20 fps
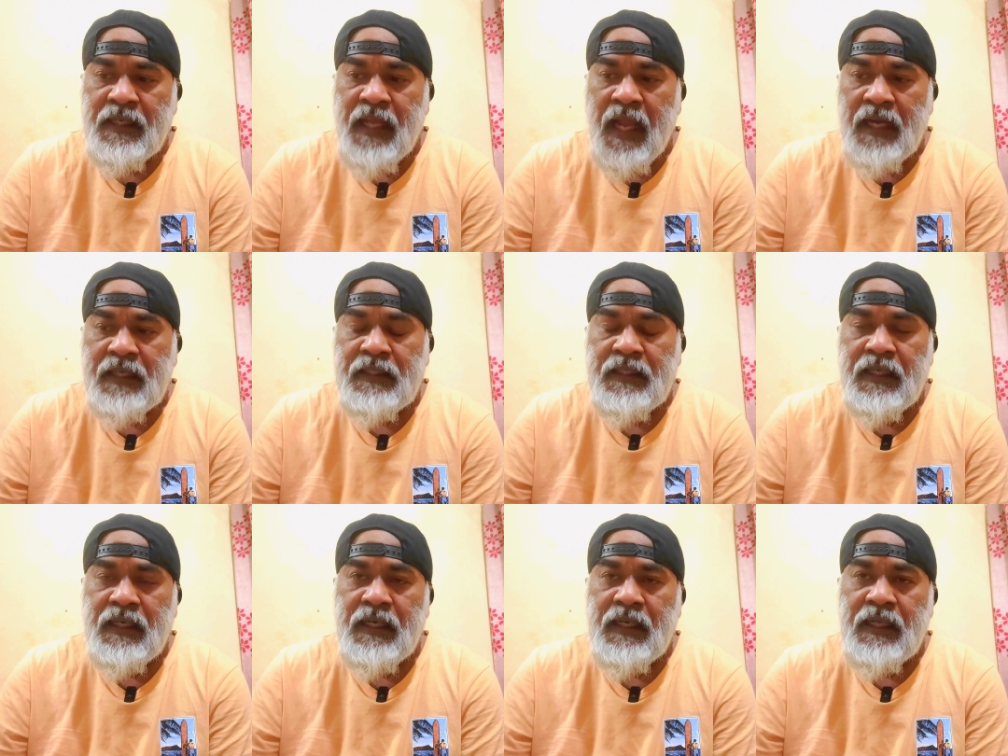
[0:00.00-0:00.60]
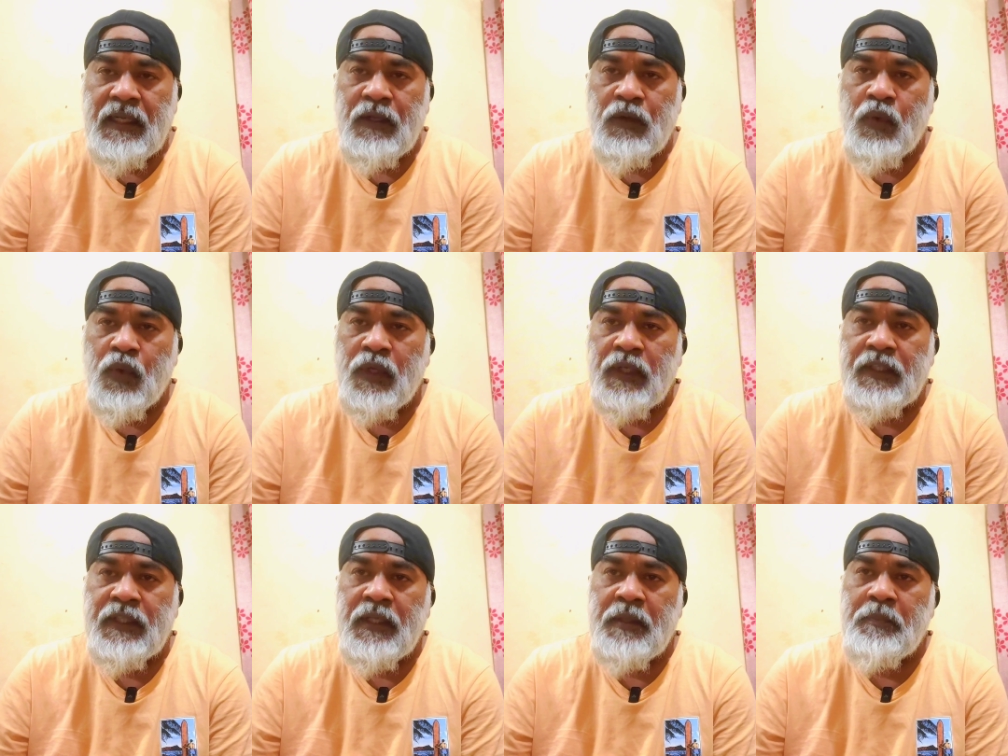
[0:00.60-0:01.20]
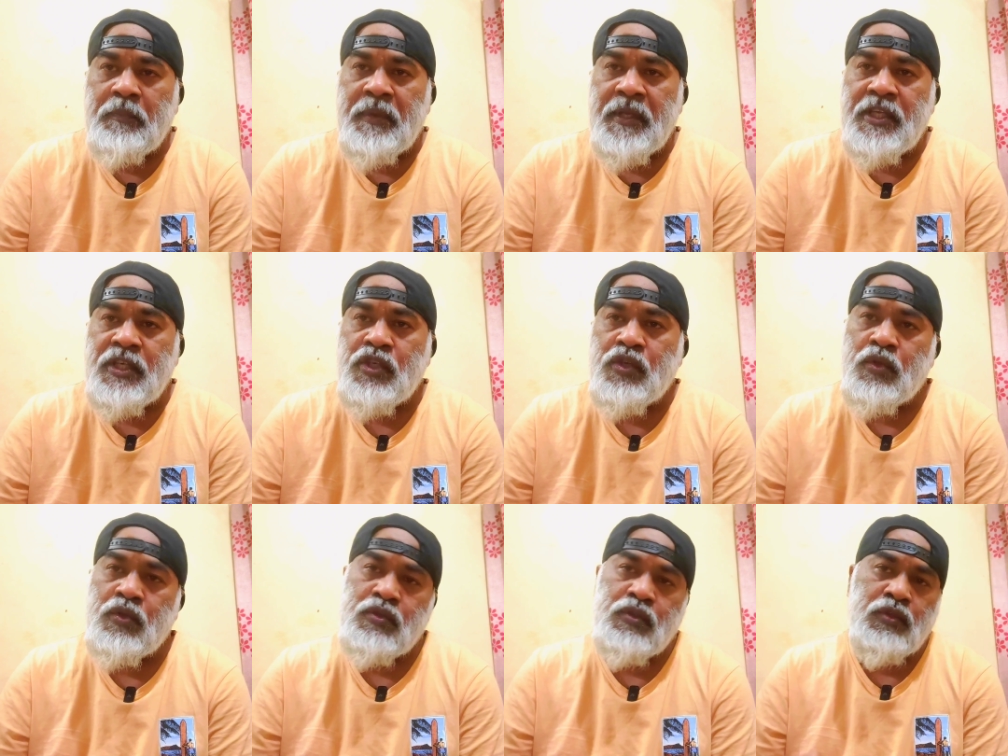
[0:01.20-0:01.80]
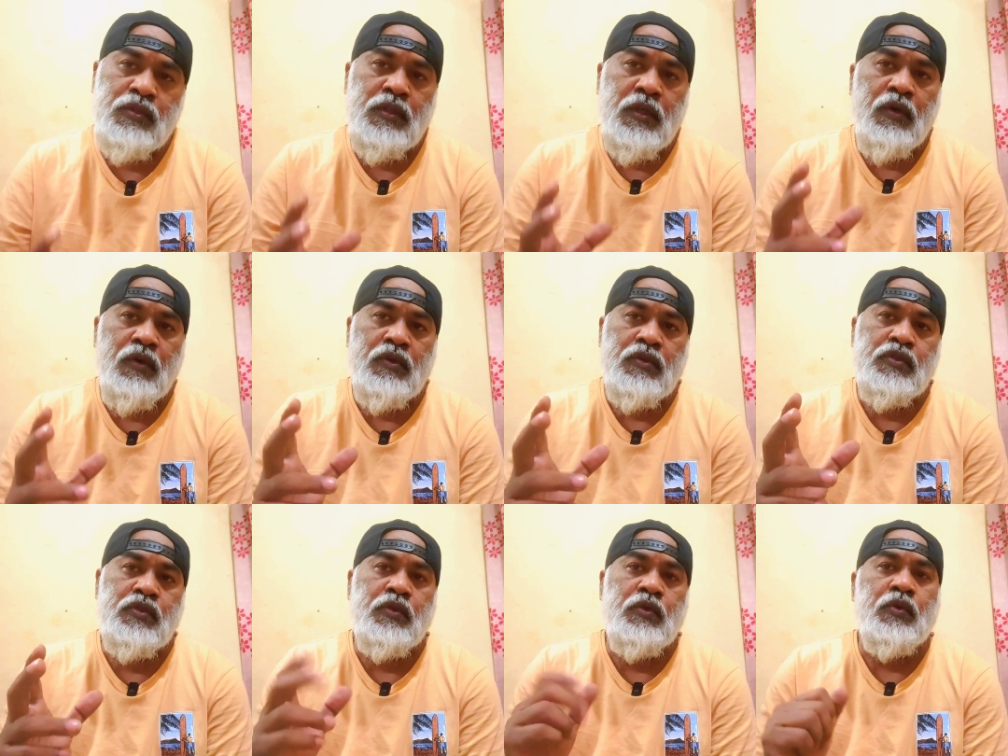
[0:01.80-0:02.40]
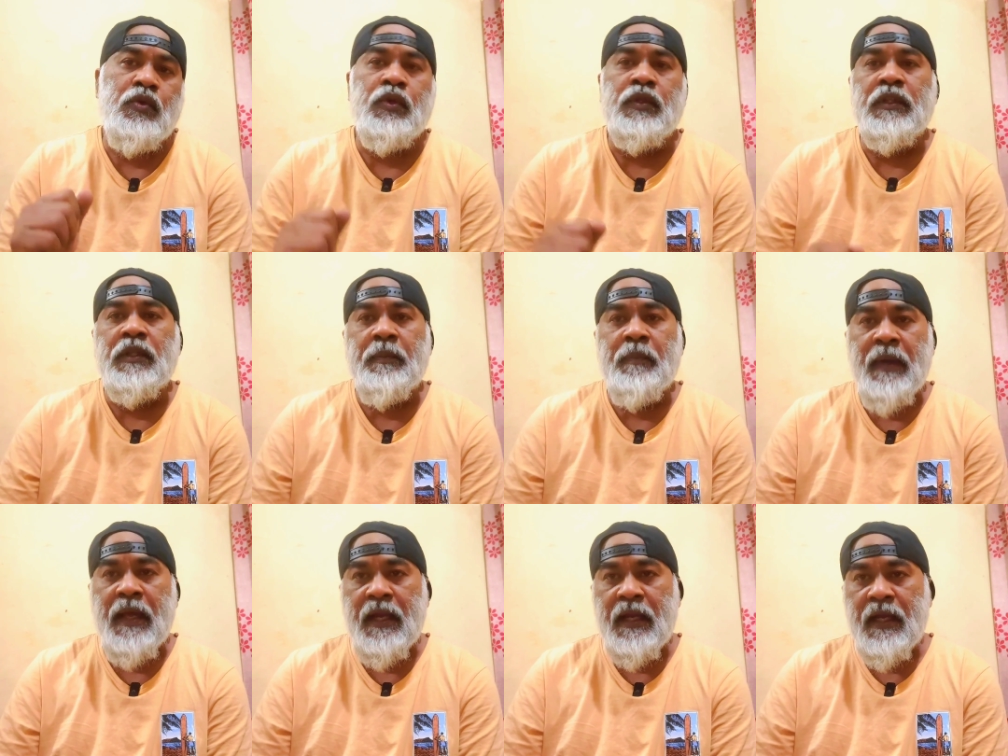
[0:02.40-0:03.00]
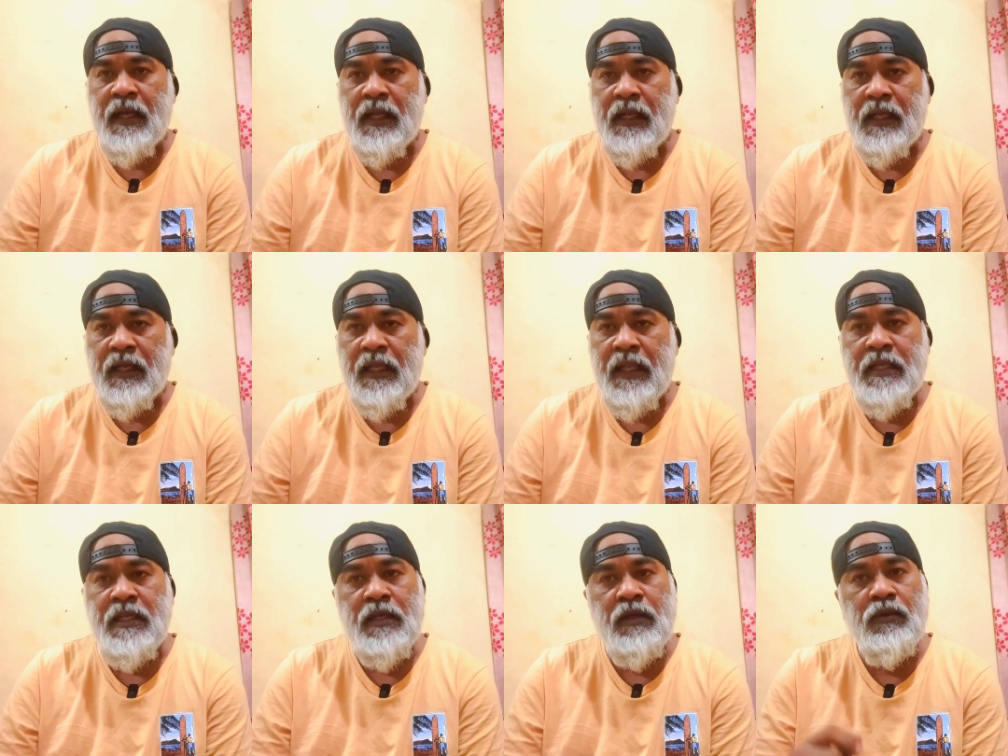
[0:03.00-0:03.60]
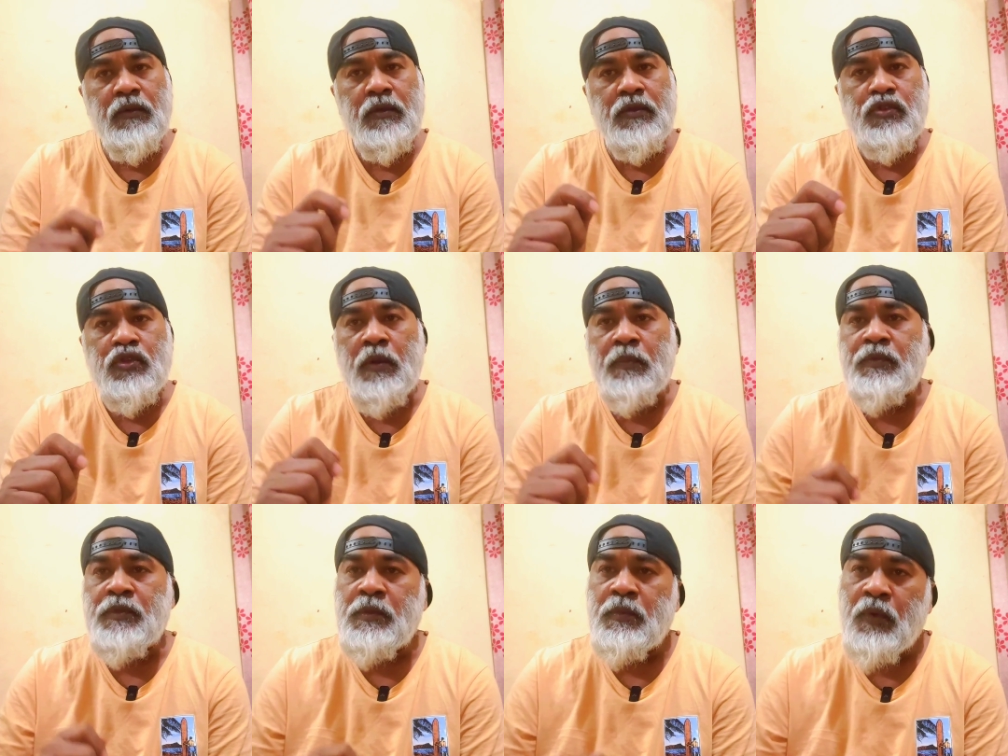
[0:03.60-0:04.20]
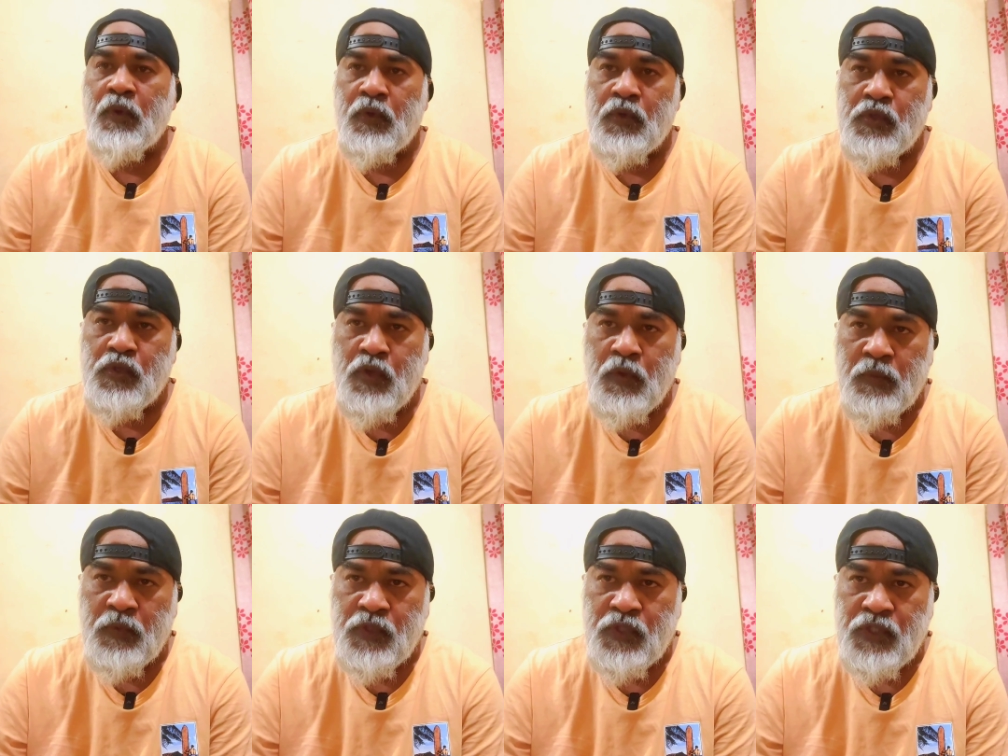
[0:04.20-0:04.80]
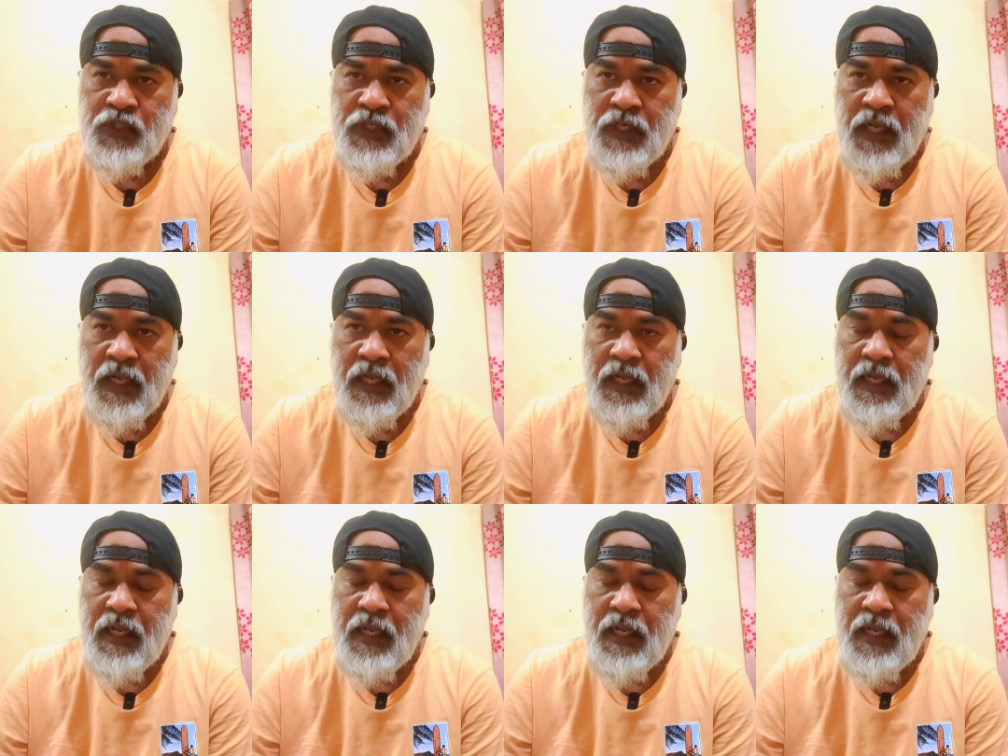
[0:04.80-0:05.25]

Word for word: ডাক্তাররা রোগীদের বিশ্বস্ততা অর্জন করতে পারে না এটা হলো সবচেয়ে বড় সমস্যা